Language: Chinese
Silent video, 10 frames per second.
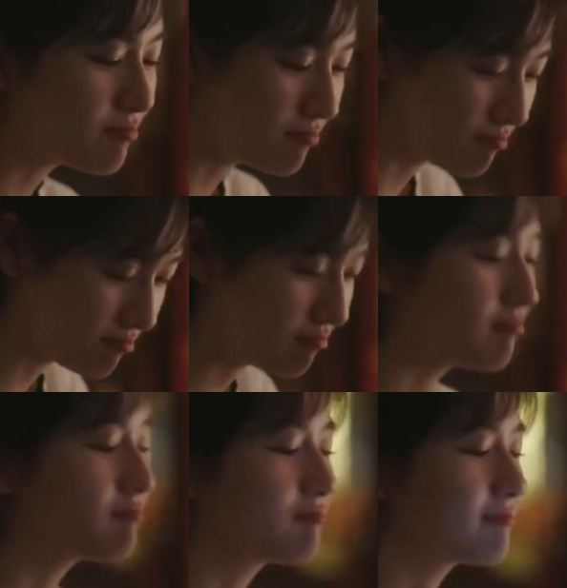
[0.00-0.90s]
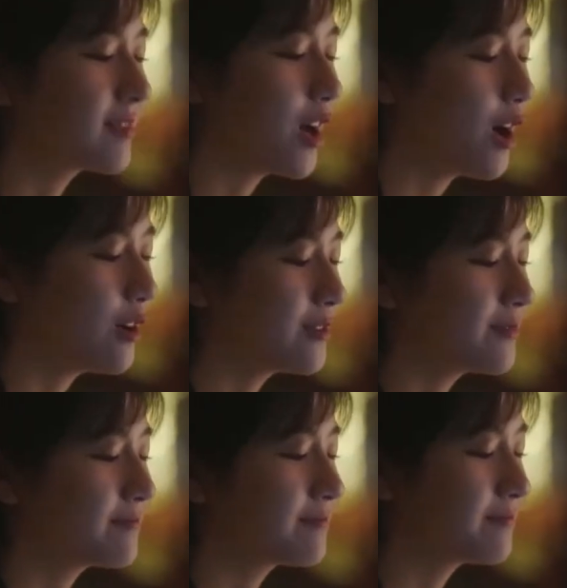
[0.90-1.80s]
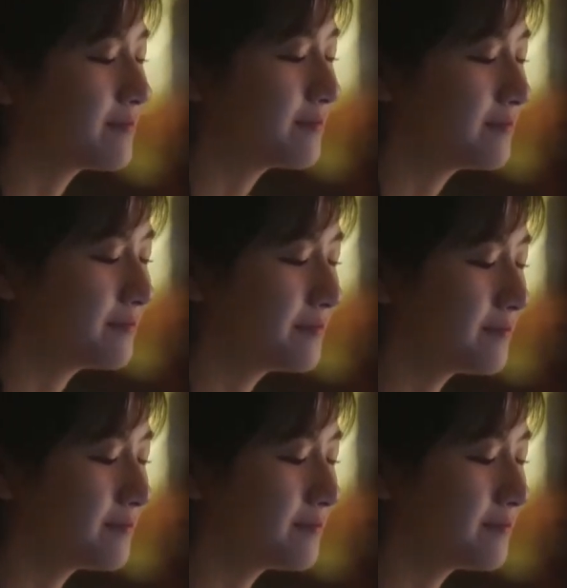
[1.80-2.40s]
嗯，好。逢人就要炫耀。